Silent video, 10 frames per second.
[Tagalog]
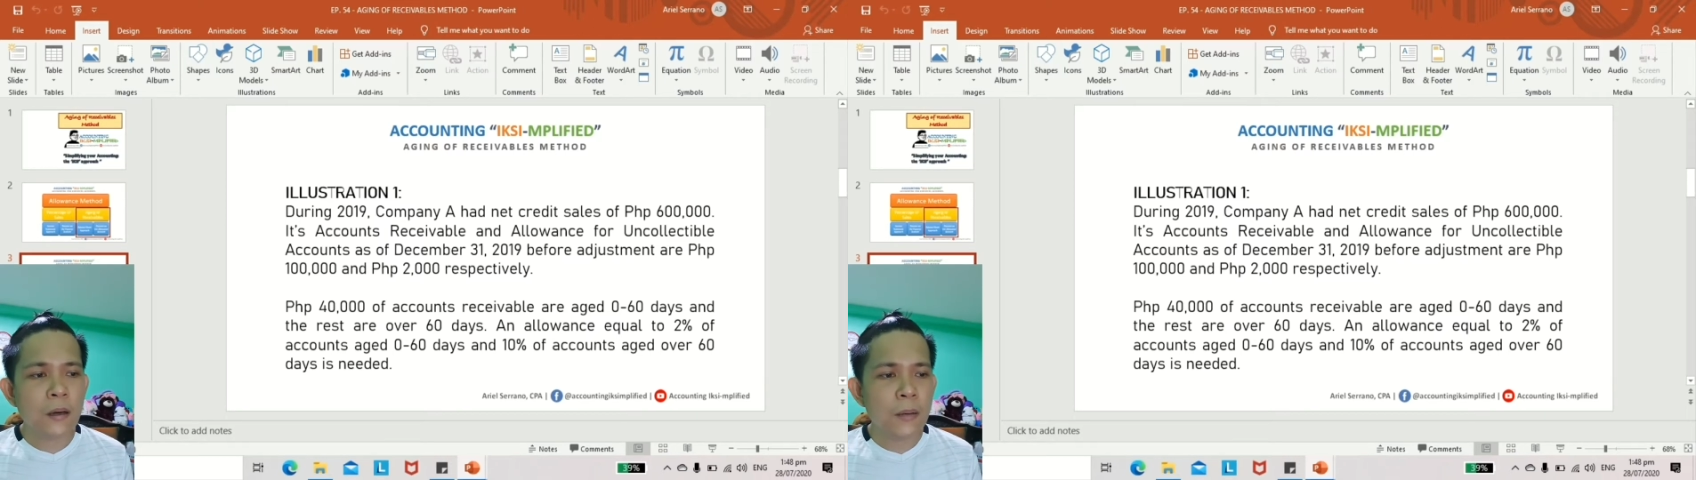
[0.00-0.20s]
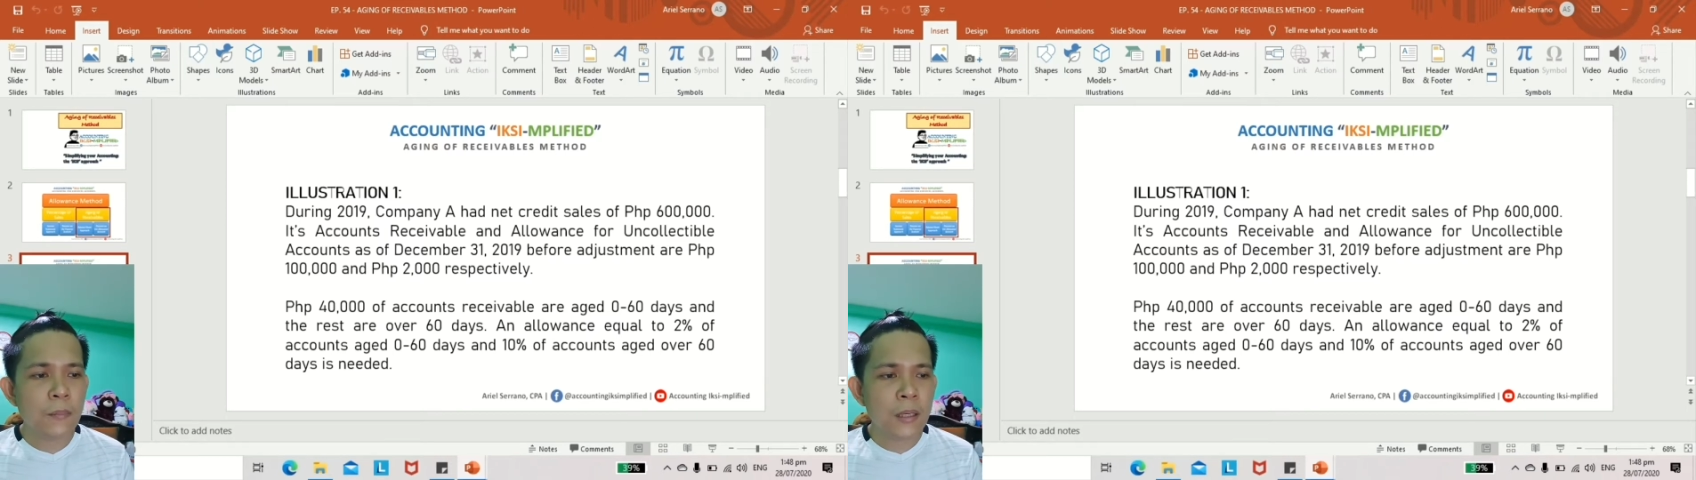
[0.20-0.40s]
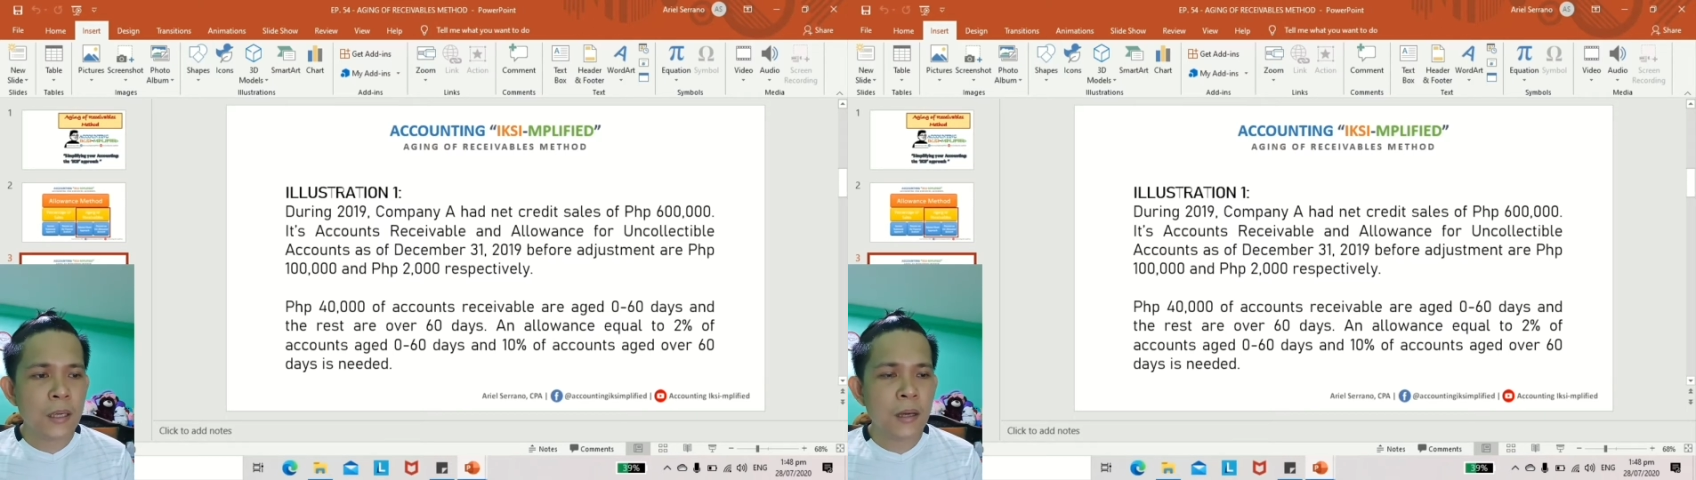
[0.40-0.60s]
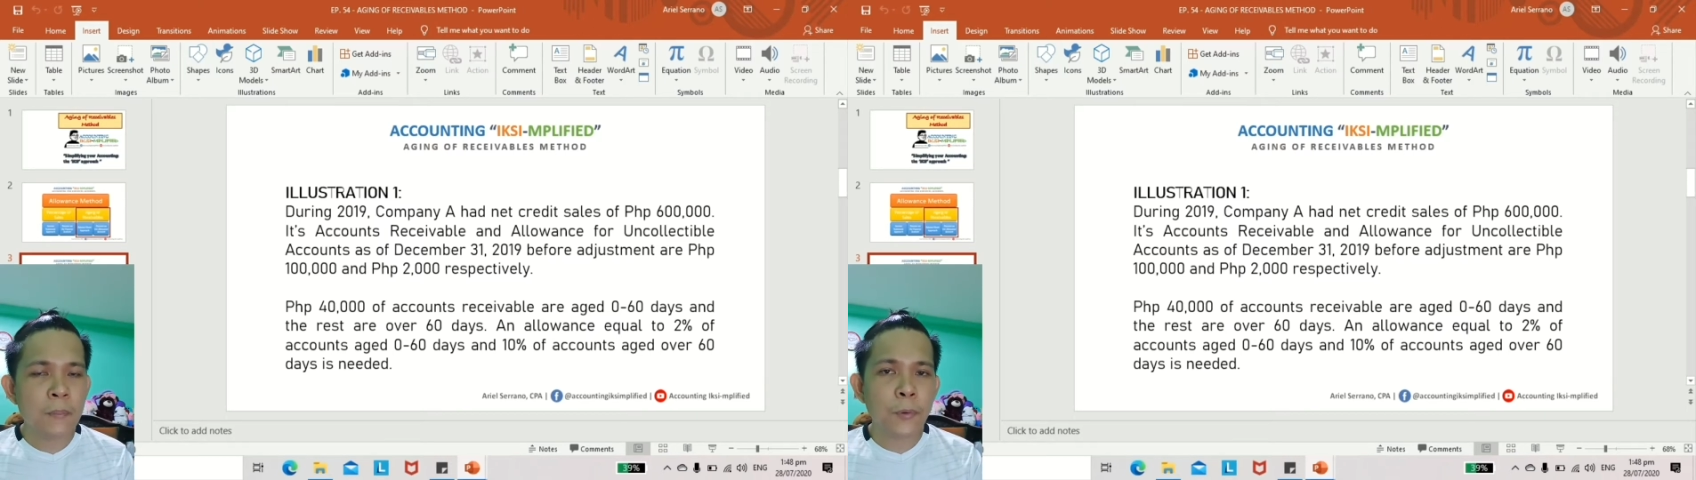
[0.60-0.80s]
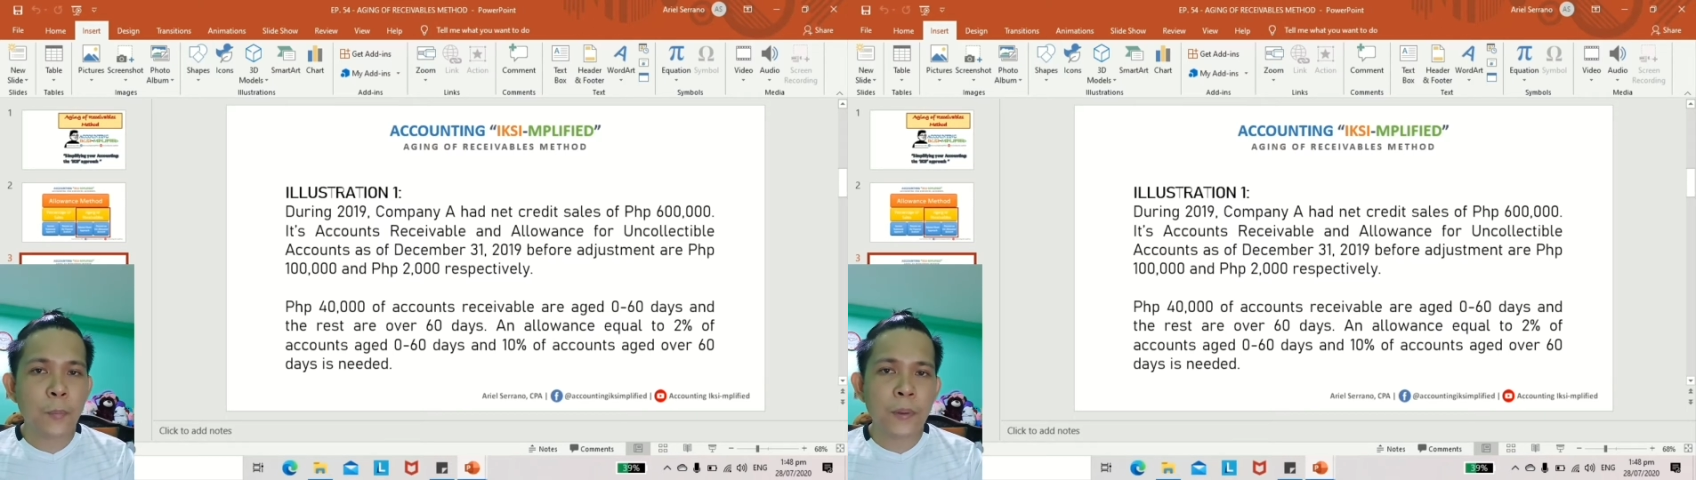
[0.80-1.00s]
uh, maging
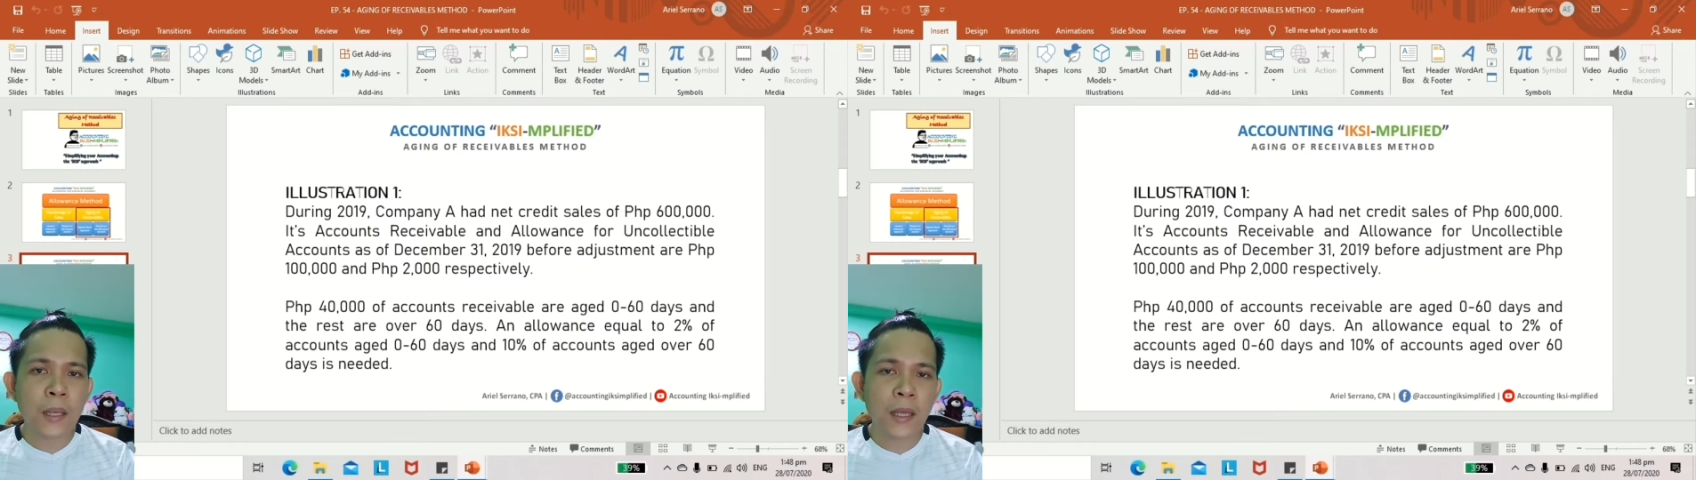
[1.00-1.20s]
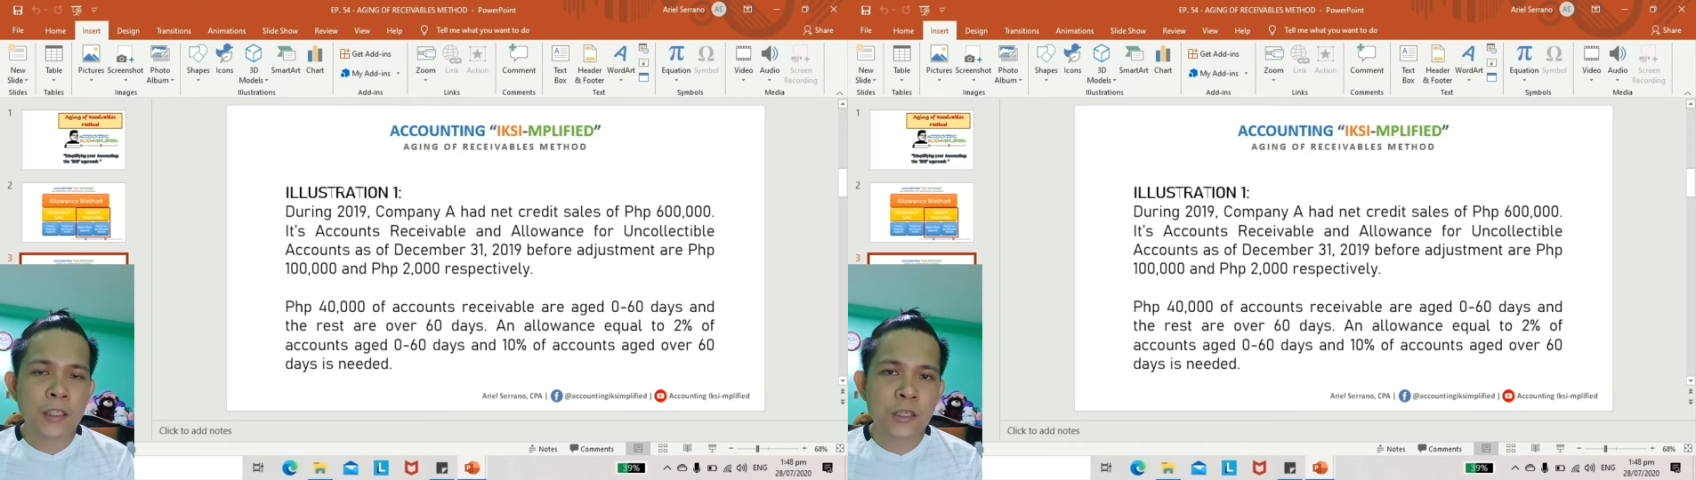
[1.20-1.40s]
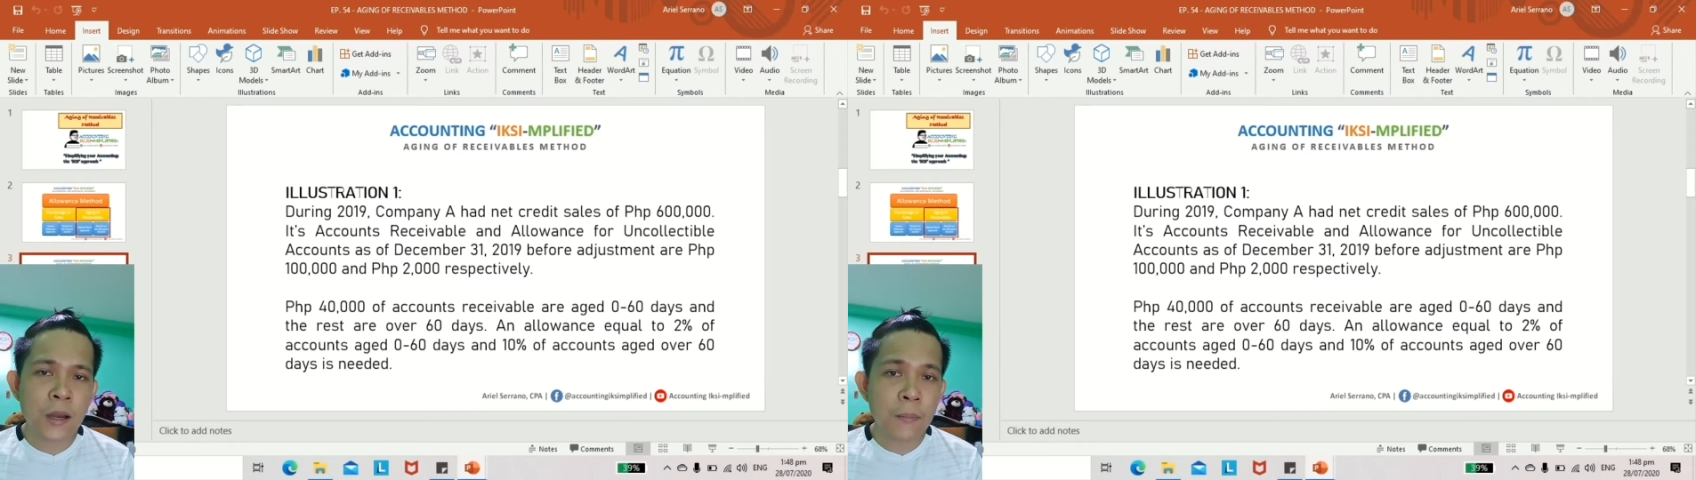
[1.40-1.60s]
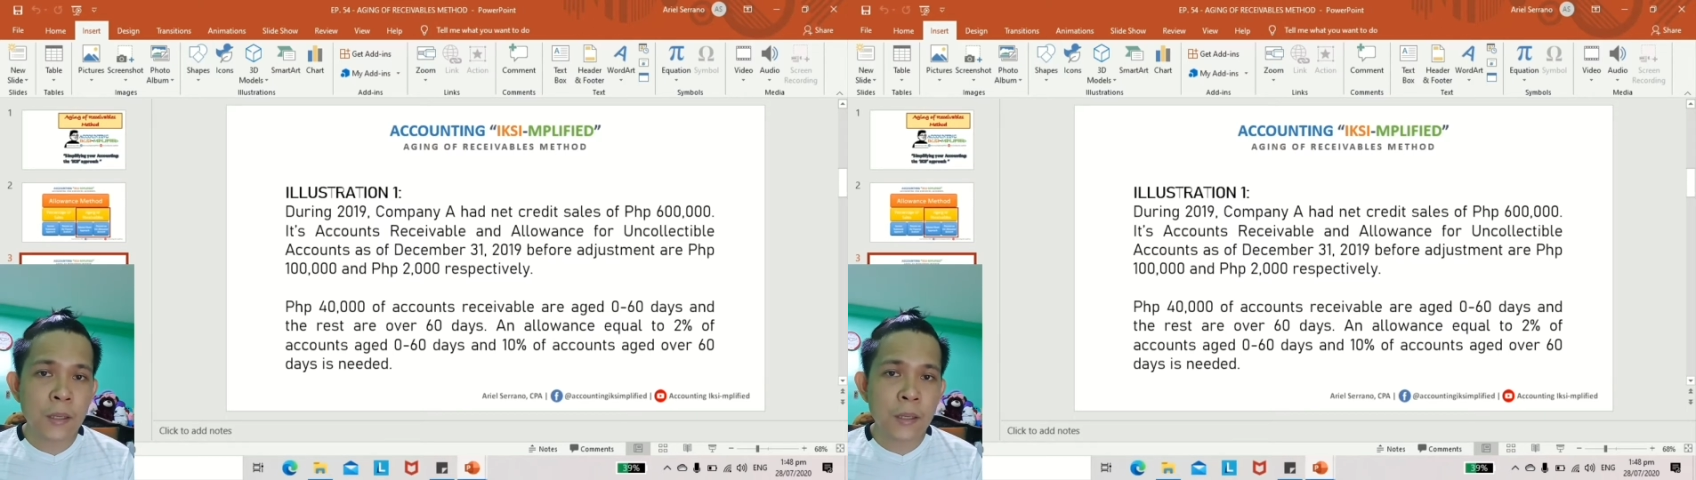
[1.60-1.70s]
appropriate siya,